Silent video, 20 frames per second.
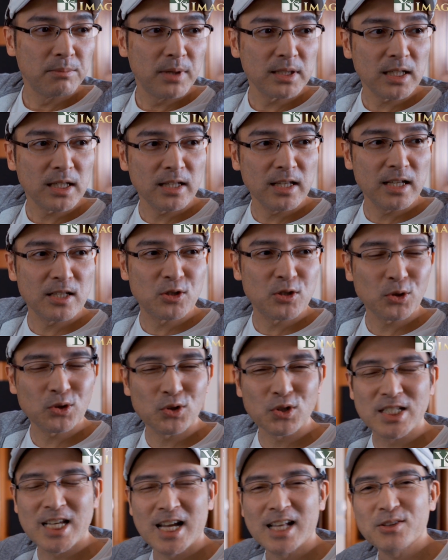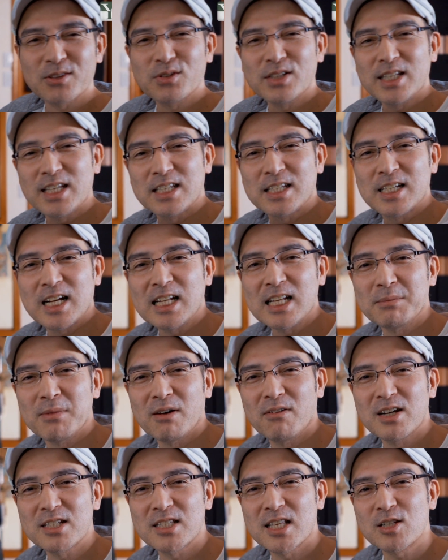またね、ちょっとちゃんとね、光
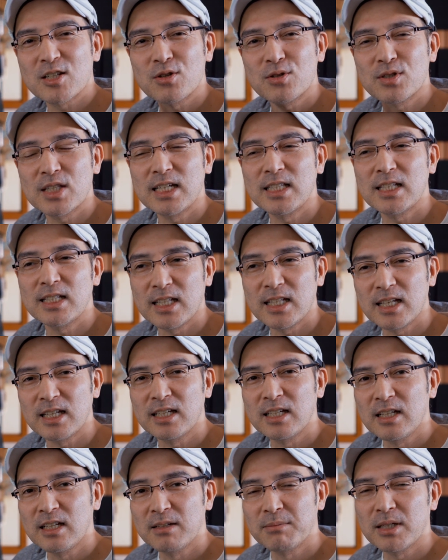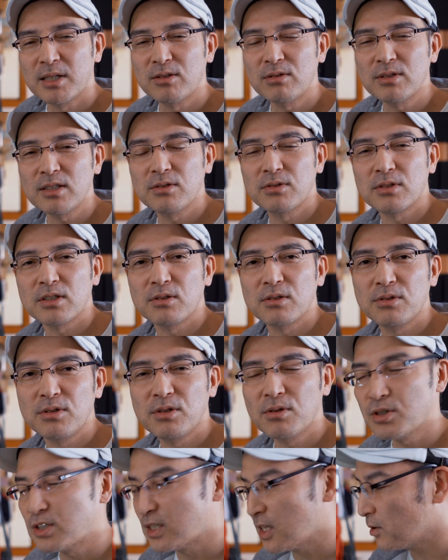回した状態でね、まあ、どんな風に
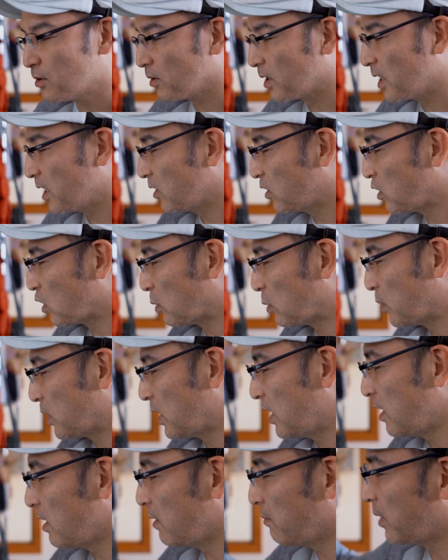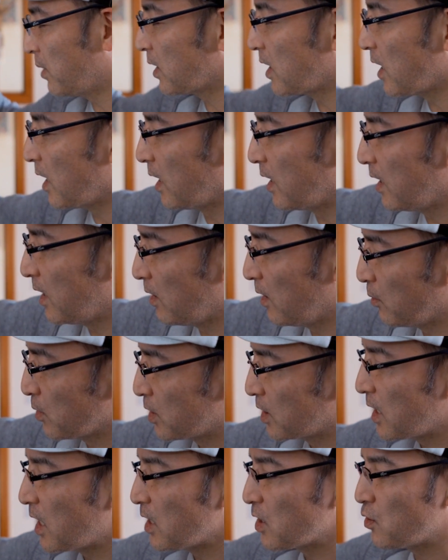運用してるのかっていうのもね、また、えー、
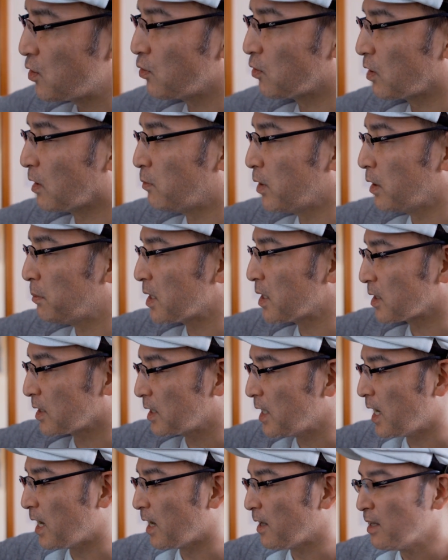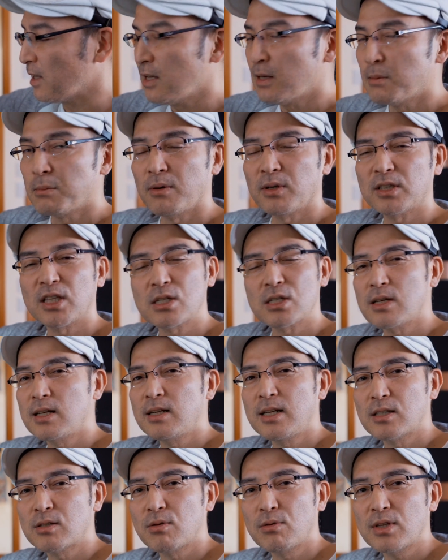お伝えしようと思いますが、まあ、私
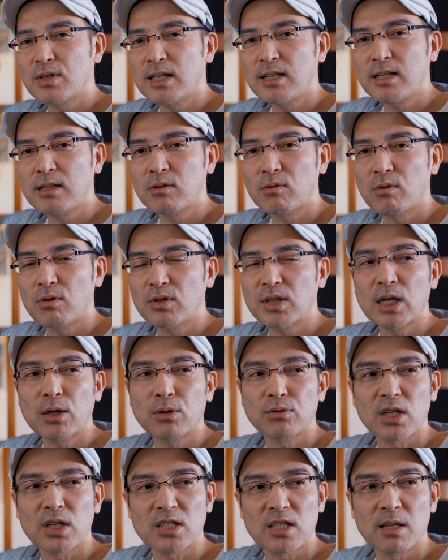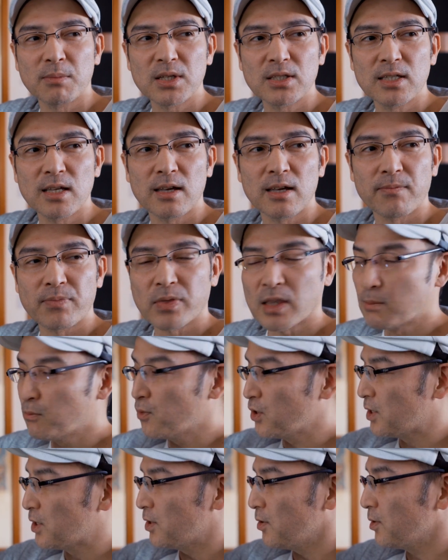はね、そんなにあの凝ったことはしてません。
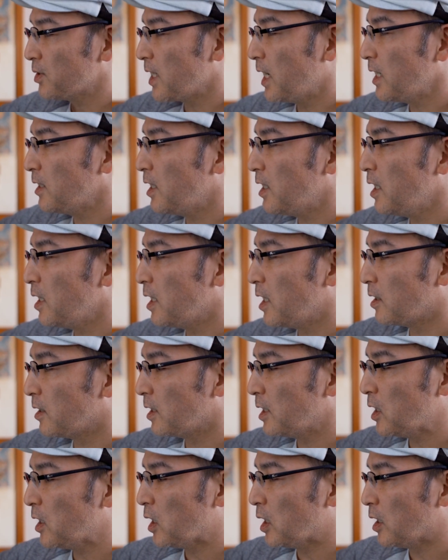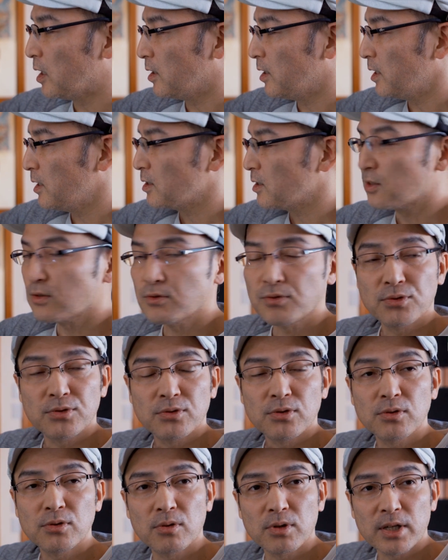もう必要最低限で、レンズ
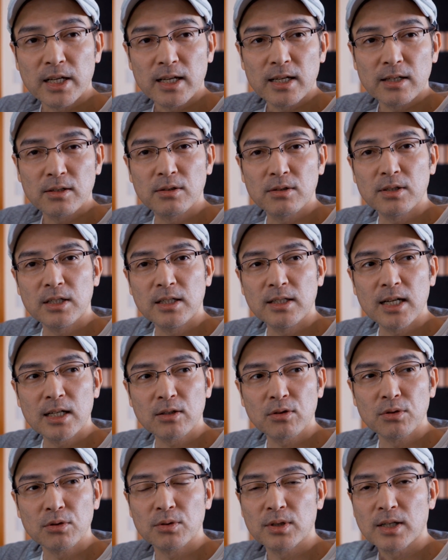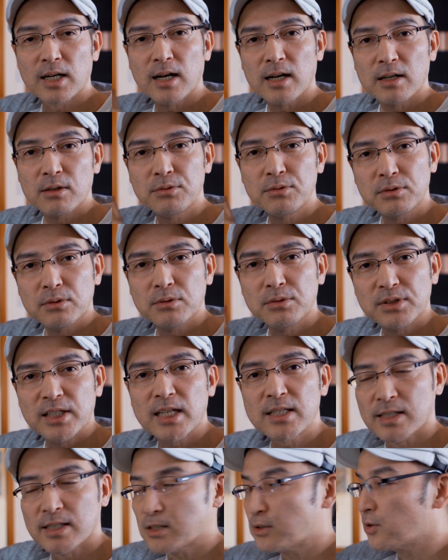拭くこれ、クリーナーというか、拭
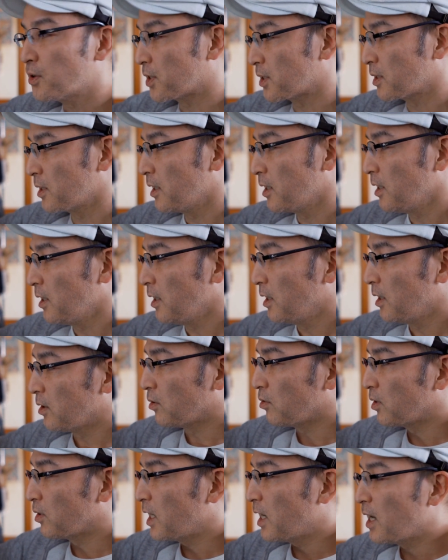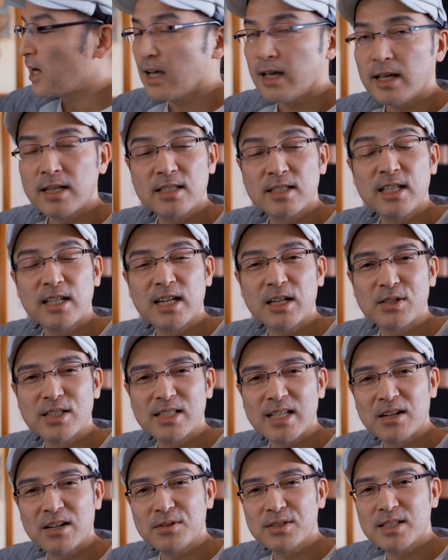くやつね、クロスとか、SD
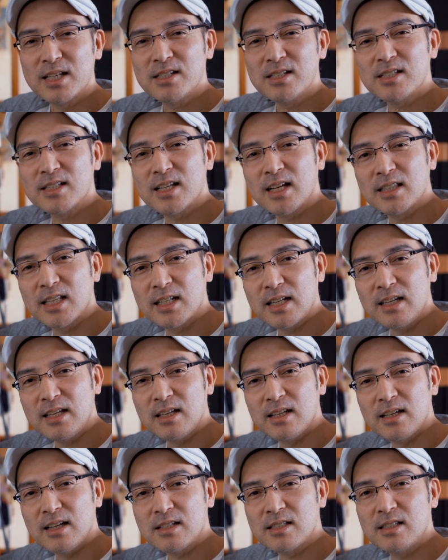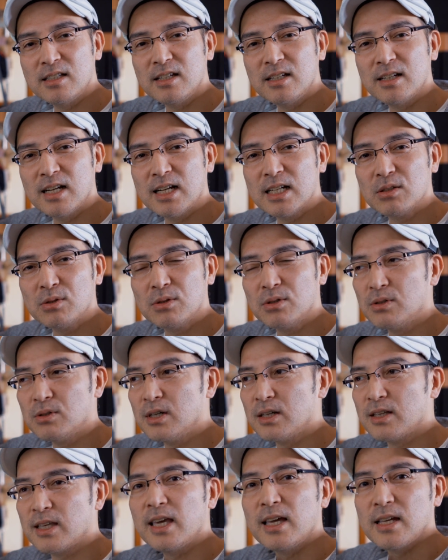カード、あの先日買ったね、SD
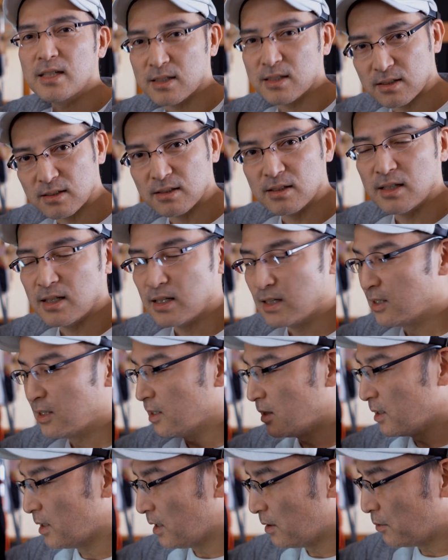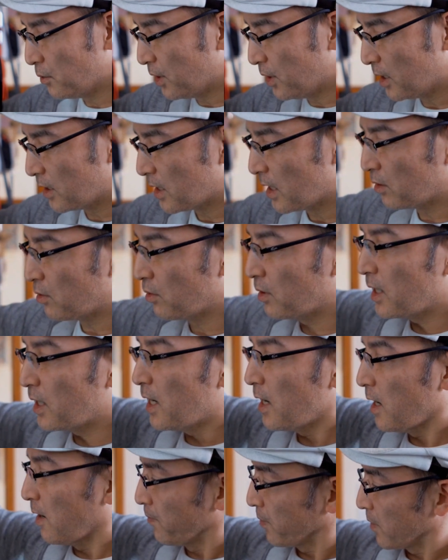カードケースを入れたりと
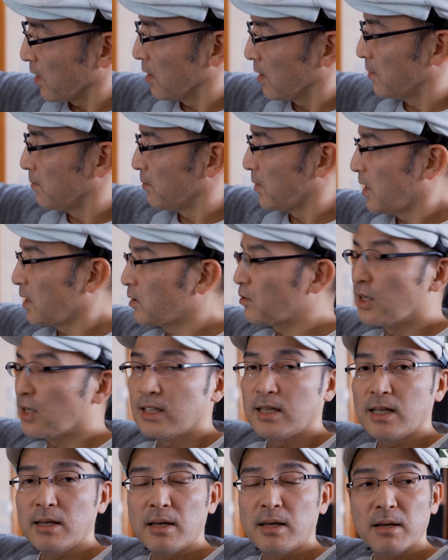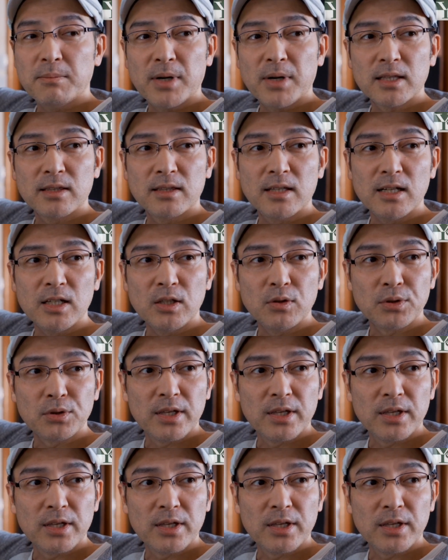か、まあ、あとはね、バッテリー